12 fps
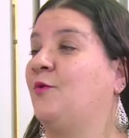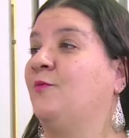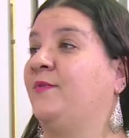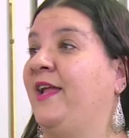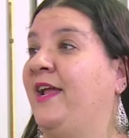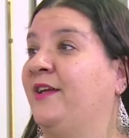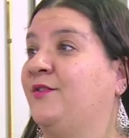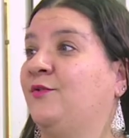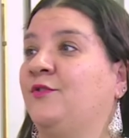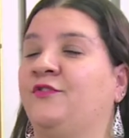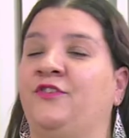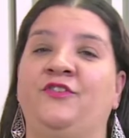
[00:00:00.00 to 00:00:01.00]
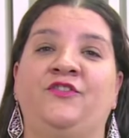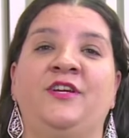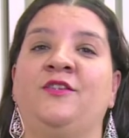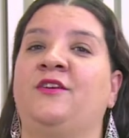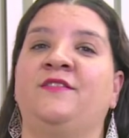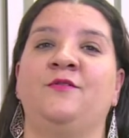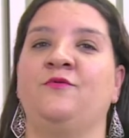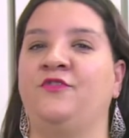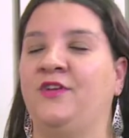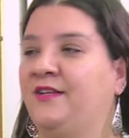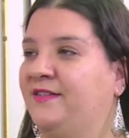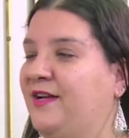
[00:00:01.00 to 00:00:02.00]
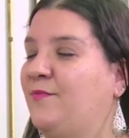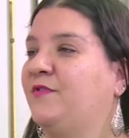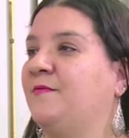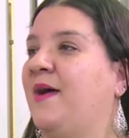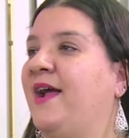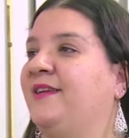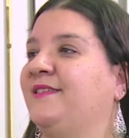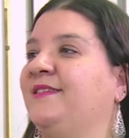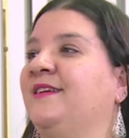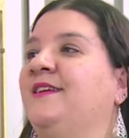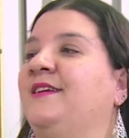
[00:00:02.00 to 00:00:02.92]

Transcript: contextos, hoje em dia nós não utilizamos mais